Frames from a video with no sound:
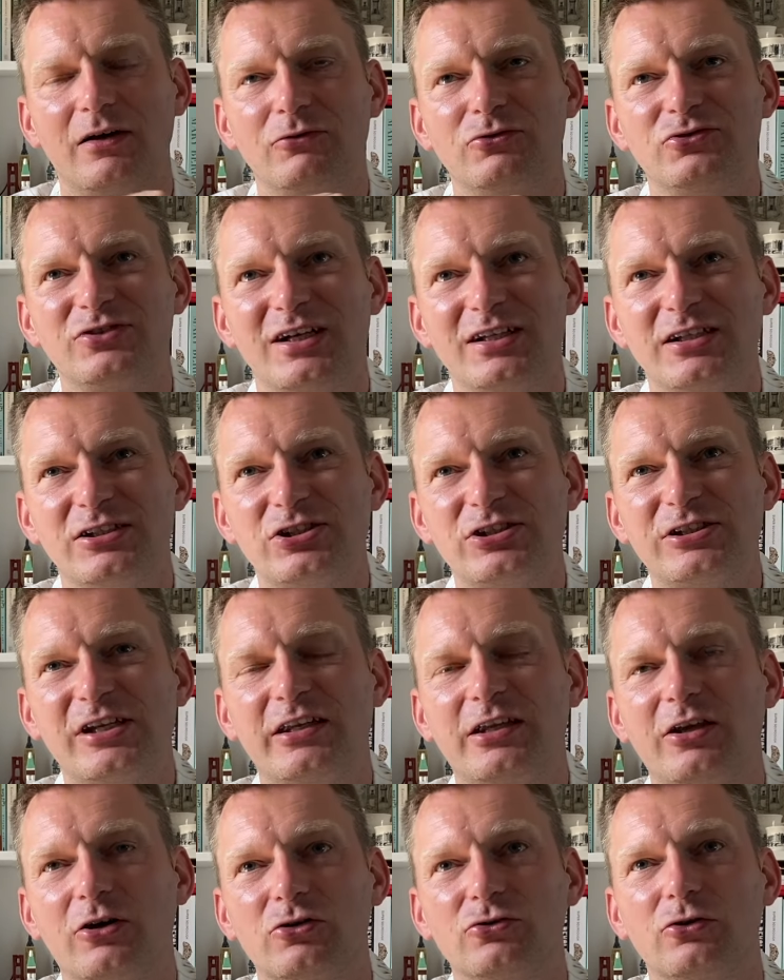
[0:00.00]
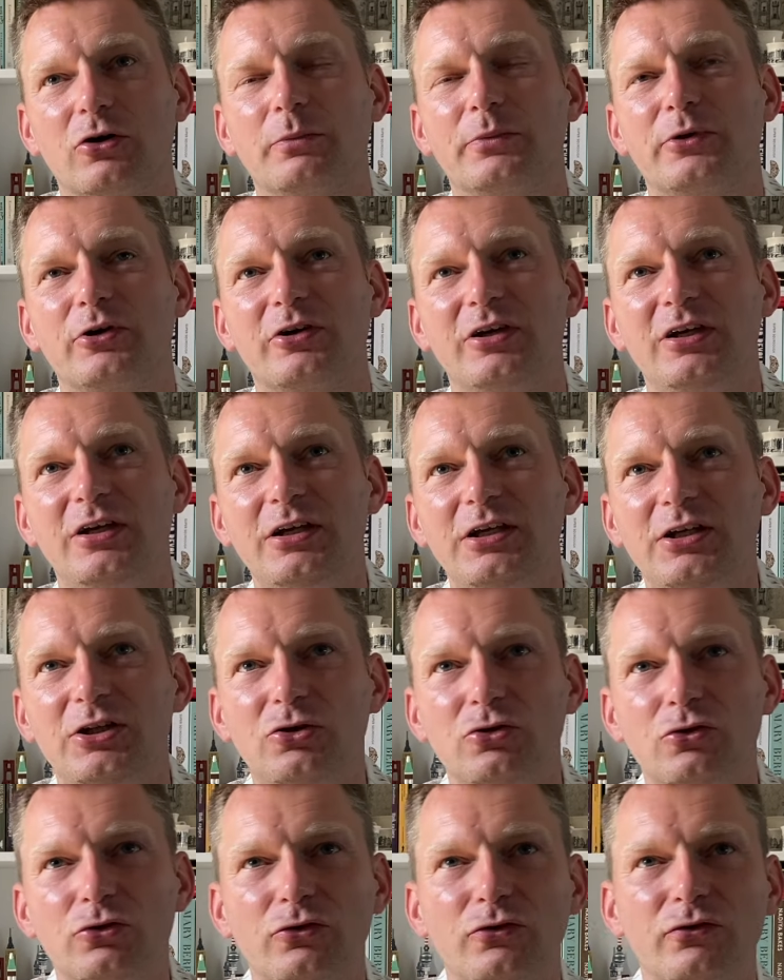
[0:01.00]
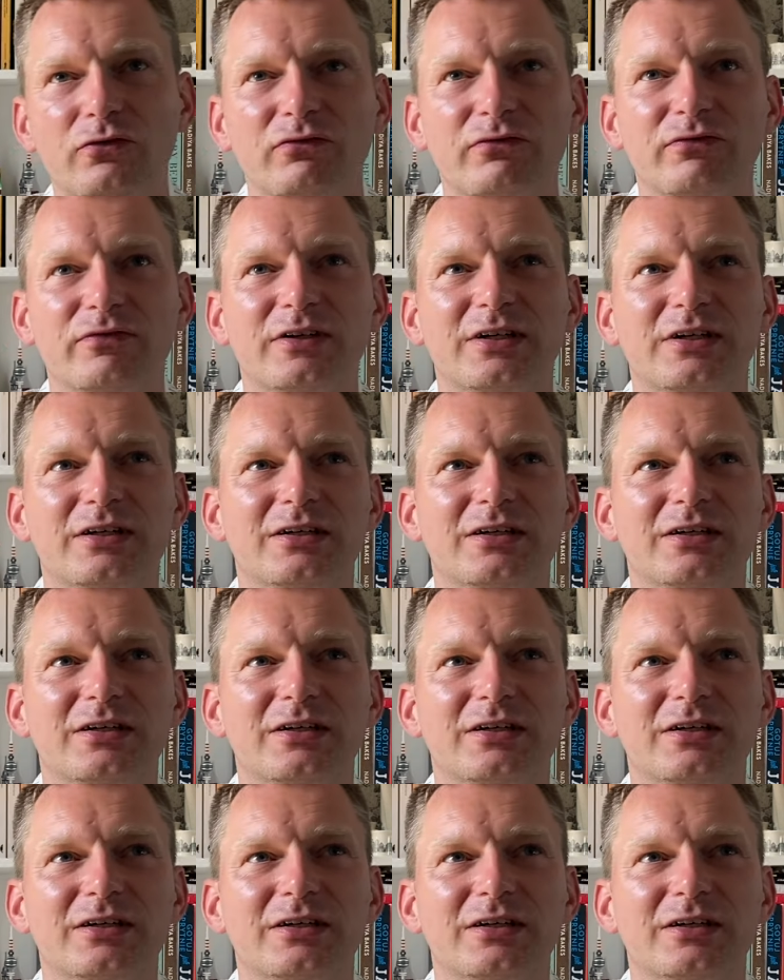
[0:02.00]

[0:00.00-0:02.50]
uzależnieni od opioidów,